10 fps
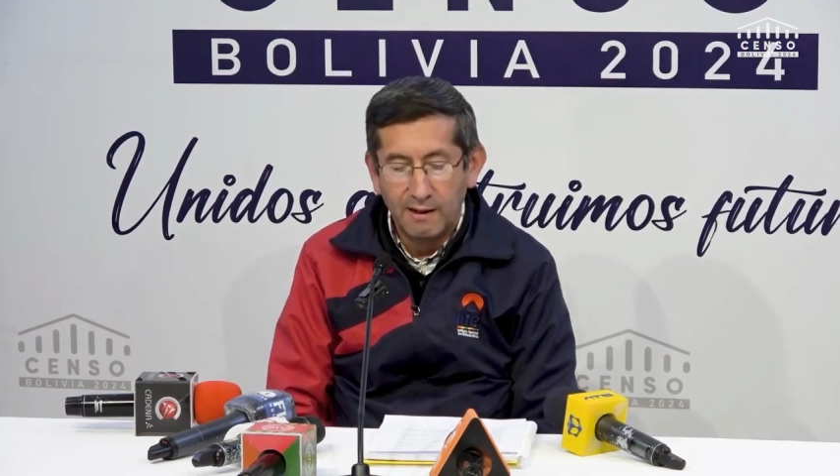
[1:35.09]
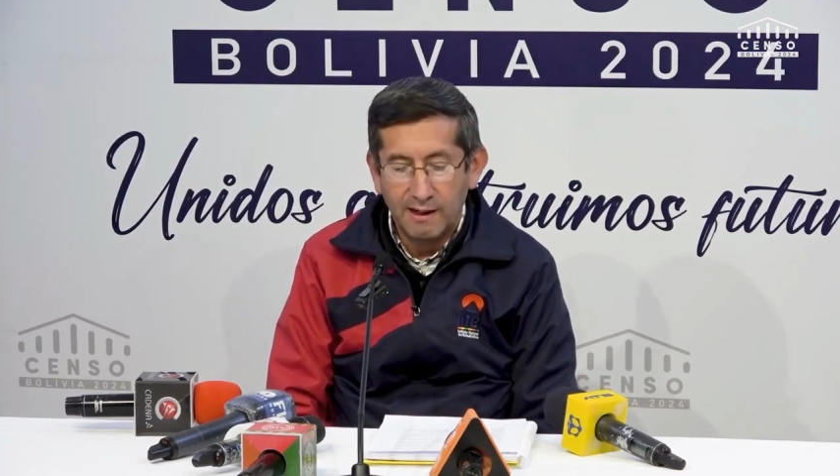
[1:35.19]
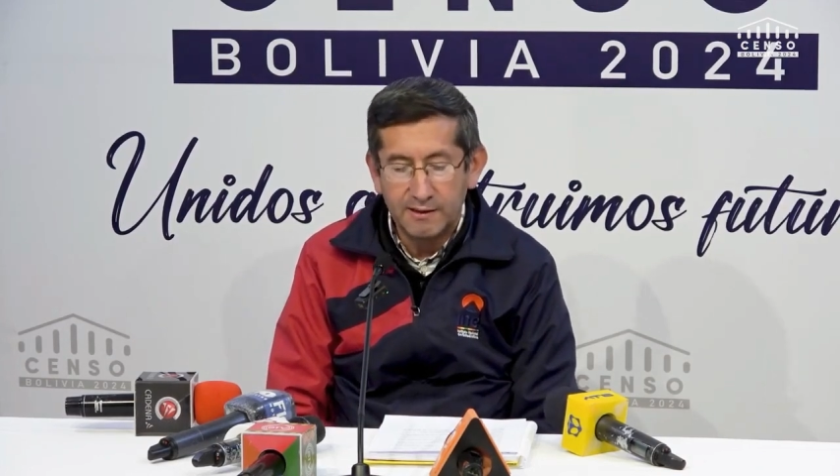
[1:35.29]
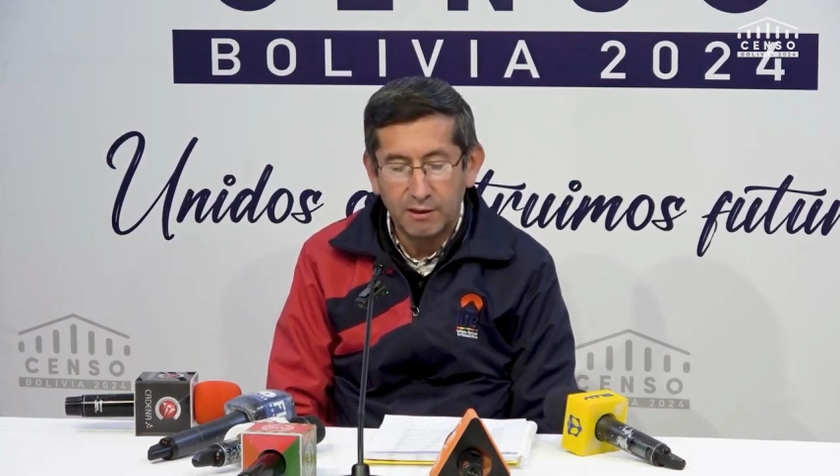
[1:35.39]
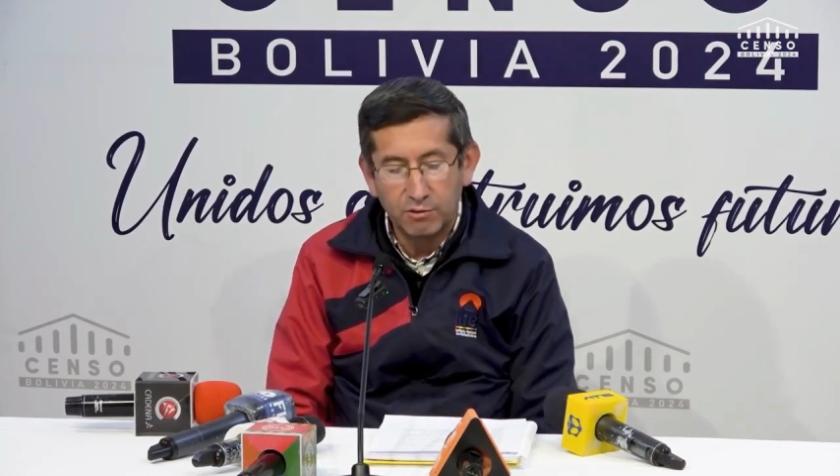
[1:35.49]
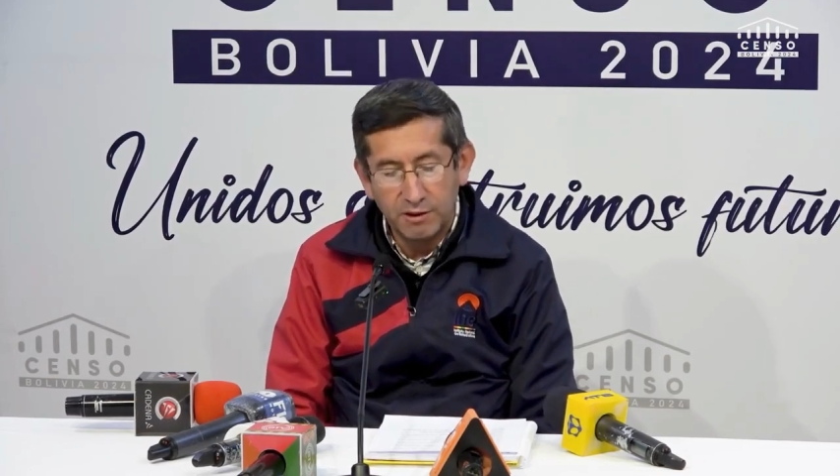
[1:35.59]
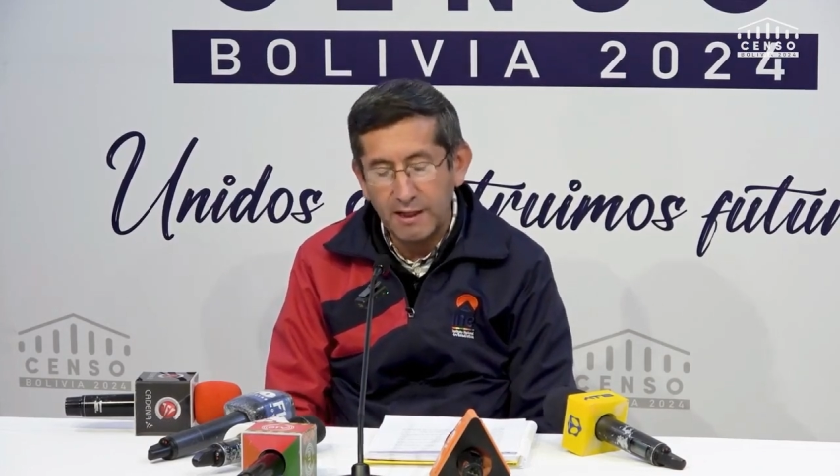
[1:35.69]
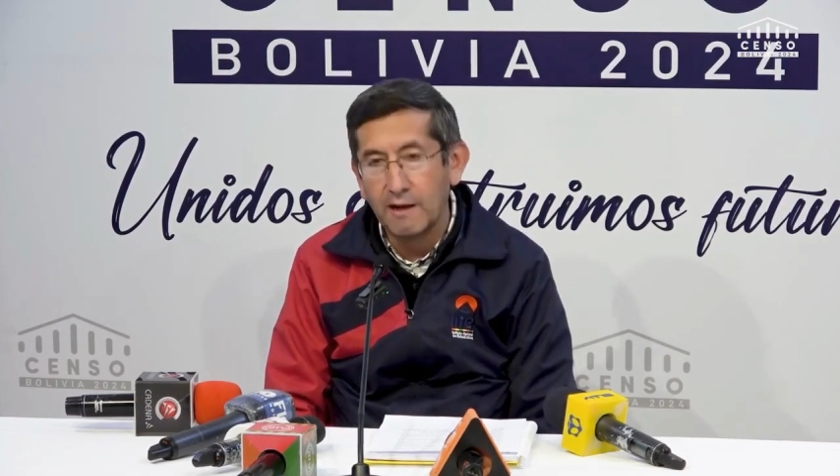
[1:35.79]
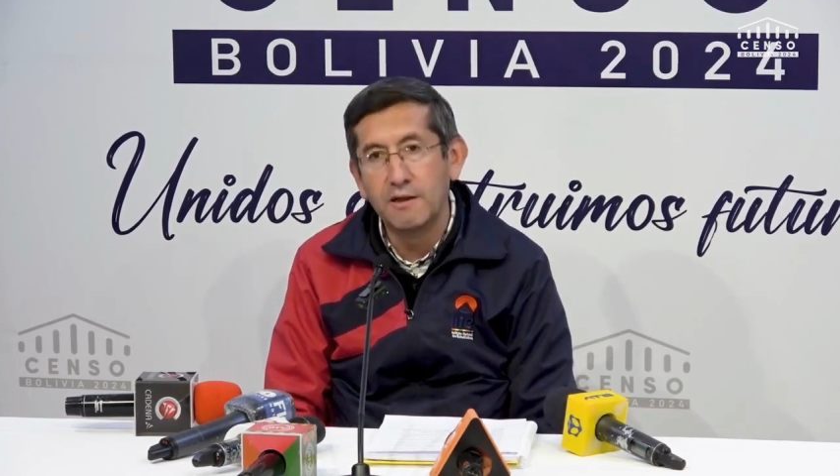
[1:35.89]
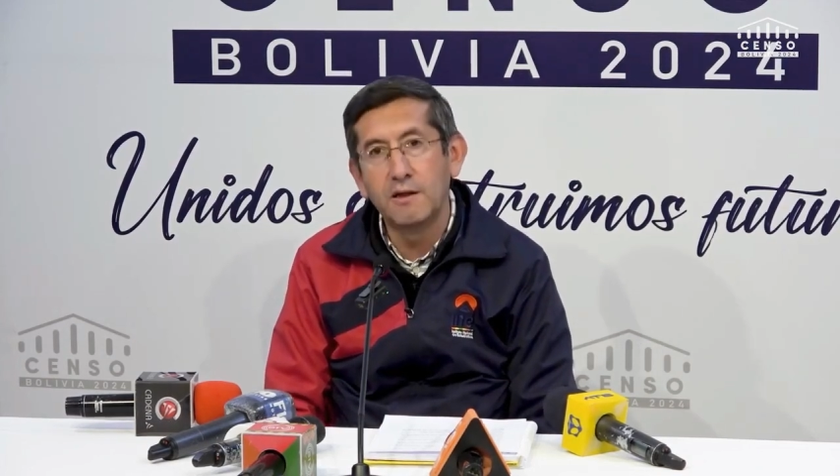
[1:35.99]
la
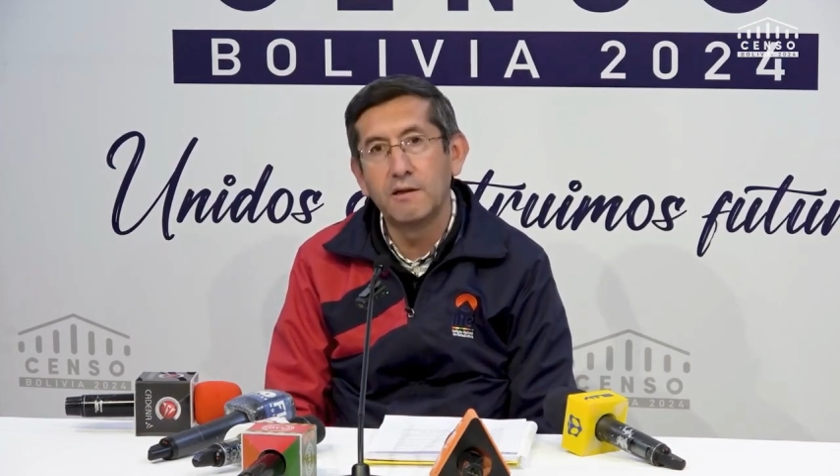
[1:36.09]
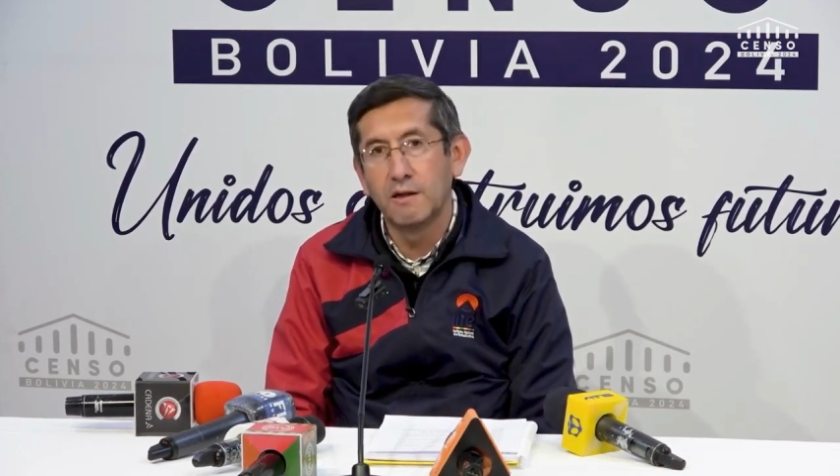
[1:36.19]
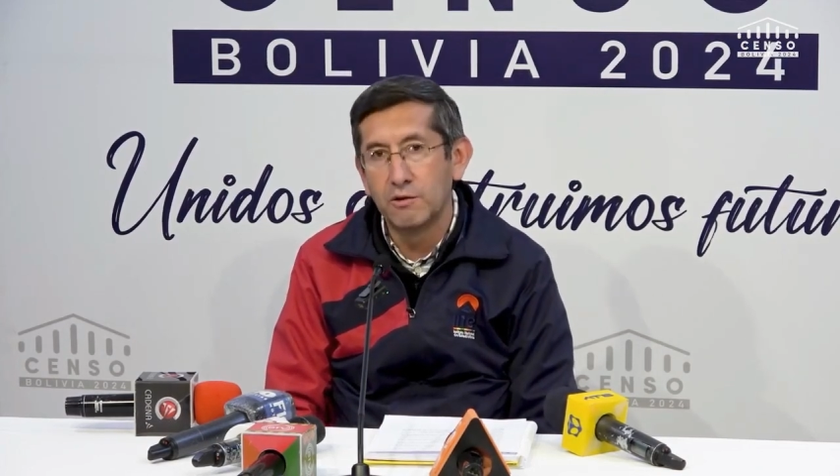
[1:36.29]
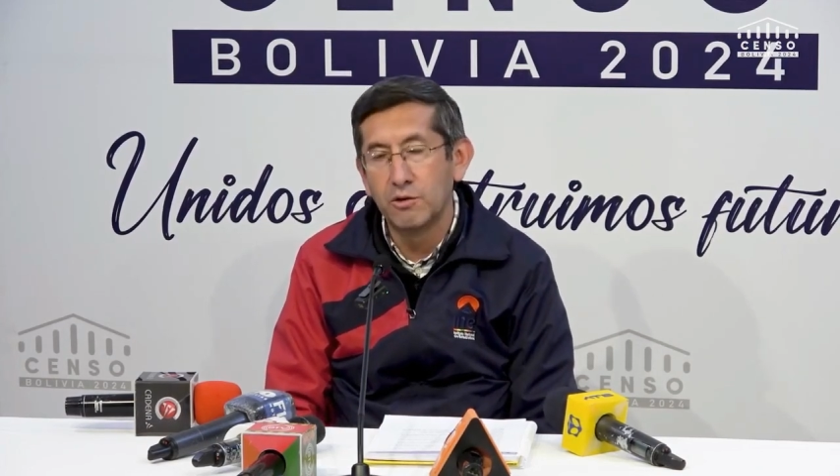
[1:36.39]
seguridad y que